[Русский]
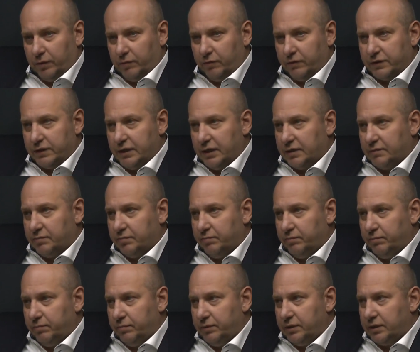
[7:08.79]
На мой взгляд,
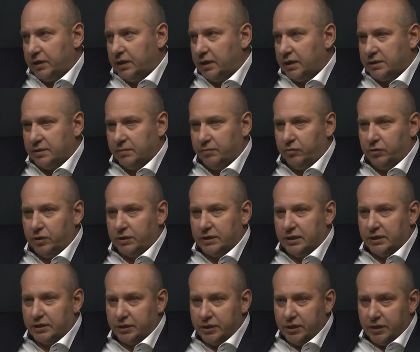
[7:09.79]
мир гораздо более
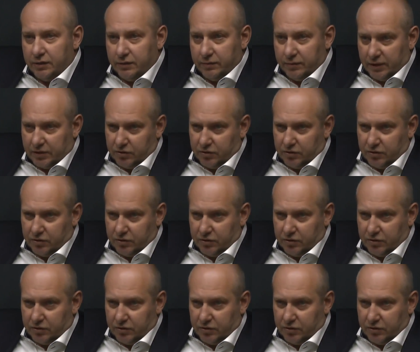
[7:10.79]
сложнее.